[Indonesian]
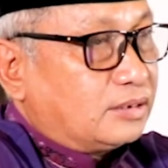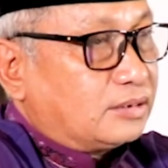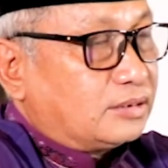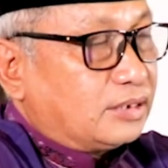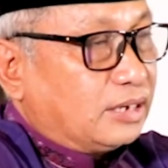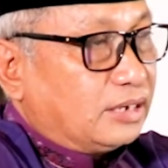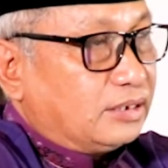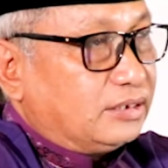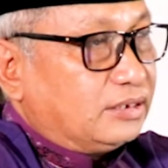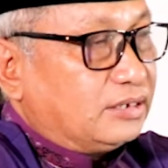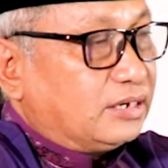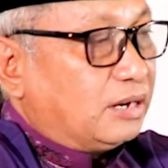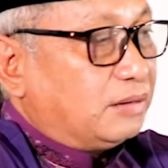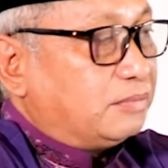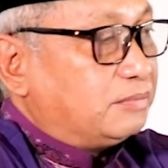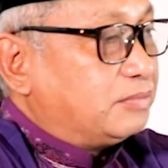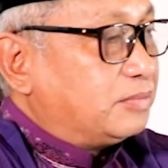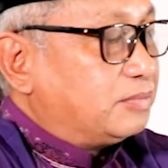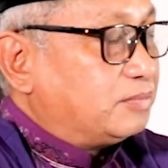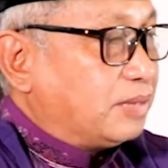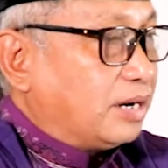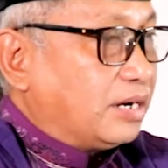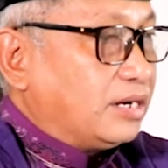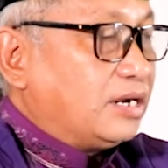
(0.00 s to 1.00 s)
Saya tidak
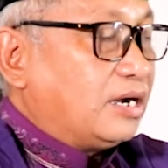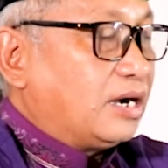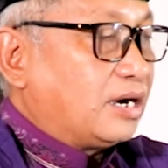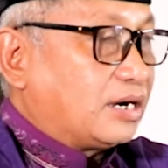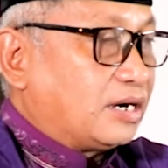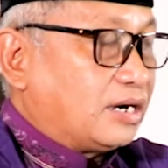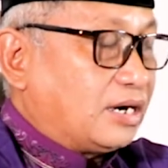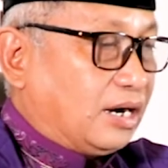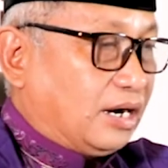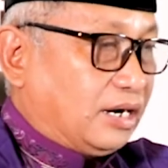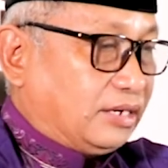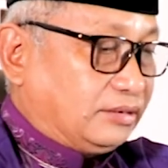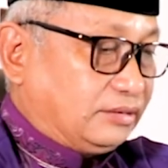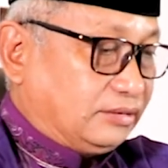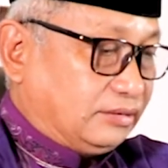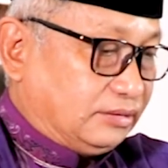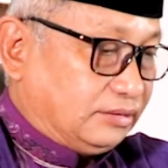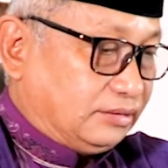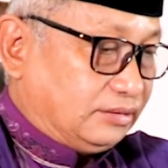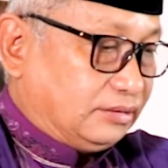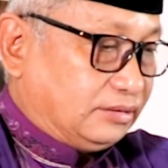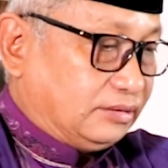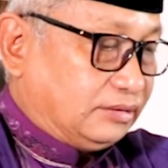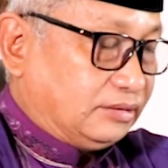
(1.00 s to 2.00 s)
membayangkan
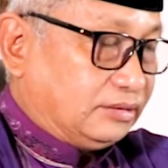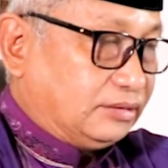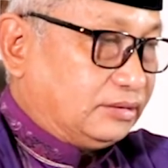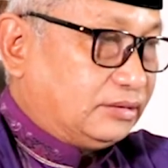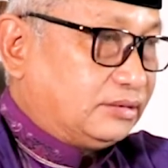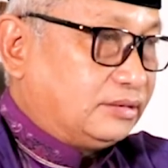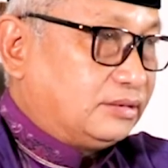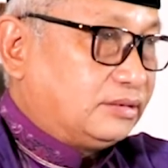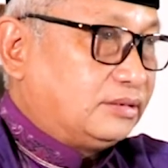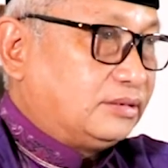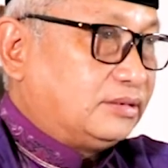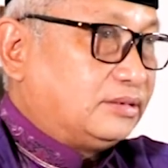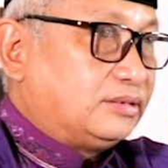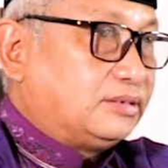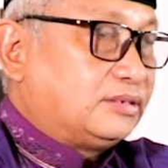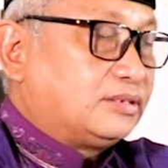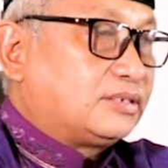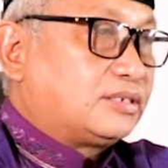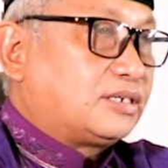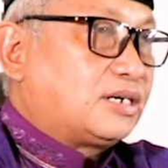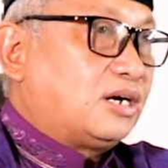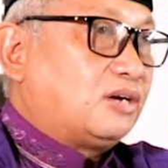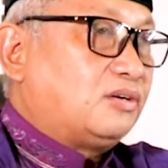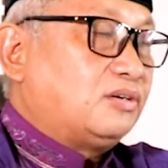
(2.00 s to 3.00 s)

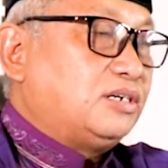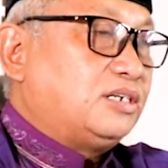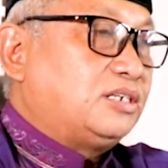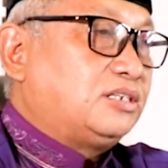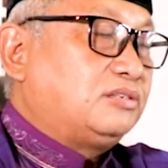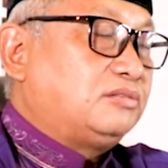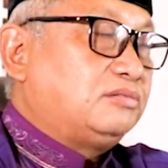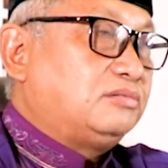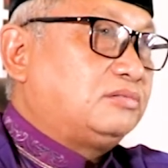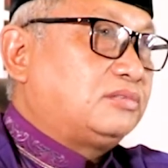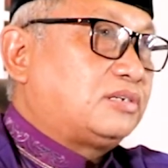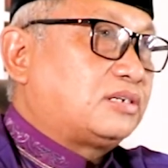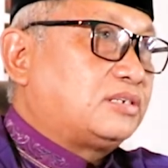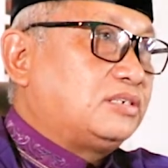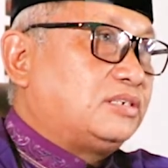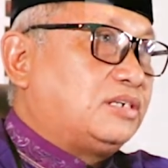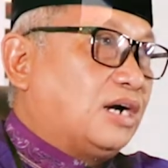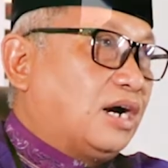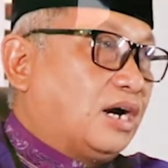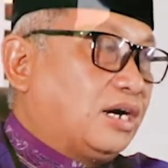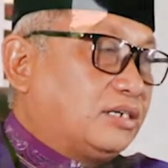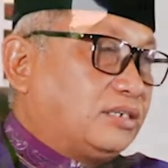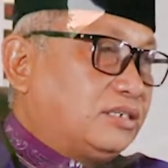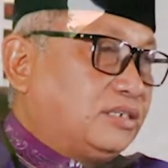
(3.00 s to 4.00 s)
kalau itu
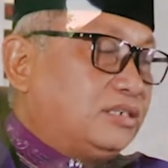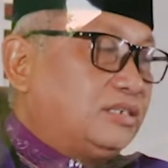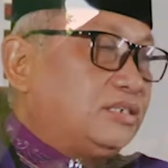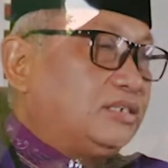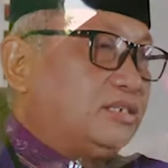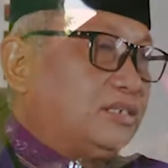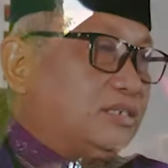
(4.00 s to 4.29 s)
terjadi